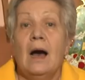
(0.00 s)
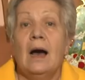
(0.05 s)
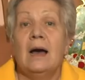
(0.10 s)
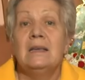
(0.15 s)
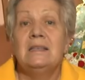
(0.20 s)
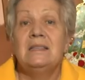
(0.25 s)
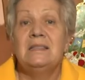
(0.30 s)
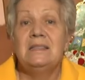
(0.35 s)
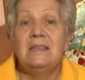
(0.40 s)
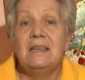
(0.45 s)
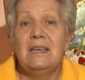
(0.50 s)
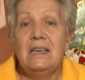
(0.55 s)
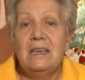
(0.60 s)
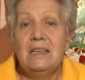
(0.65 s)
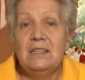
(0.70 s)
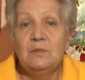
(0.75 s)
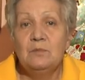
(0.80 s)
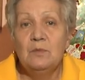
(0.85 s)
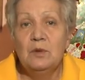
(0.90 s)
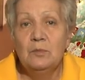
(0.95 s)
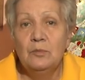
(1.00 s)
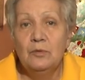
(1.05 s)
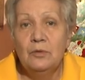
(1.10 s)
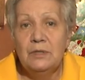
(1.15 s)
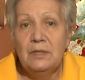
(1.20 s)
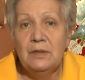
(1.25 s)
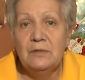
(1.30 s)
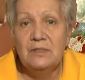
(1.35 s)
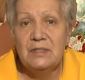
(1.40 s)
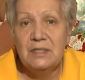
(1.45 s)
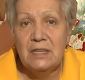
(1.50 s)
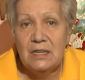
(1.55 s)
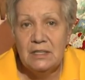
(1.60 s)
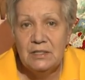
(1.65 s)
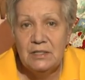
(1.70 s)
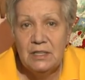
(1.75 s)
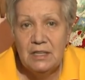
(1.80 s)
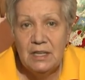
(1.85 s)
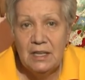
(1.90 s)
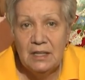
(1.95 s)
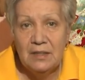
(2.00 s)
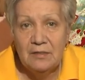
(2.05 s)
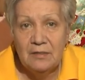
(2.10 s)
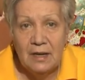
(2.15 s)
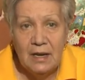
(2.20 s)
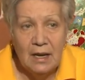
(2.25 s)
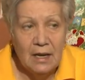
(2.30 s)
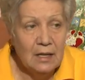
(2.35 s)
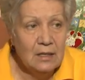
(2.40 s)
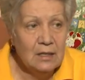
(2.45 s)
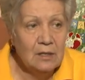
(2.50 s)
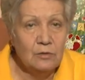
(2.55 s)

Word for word: А сеять мы будем в середине января,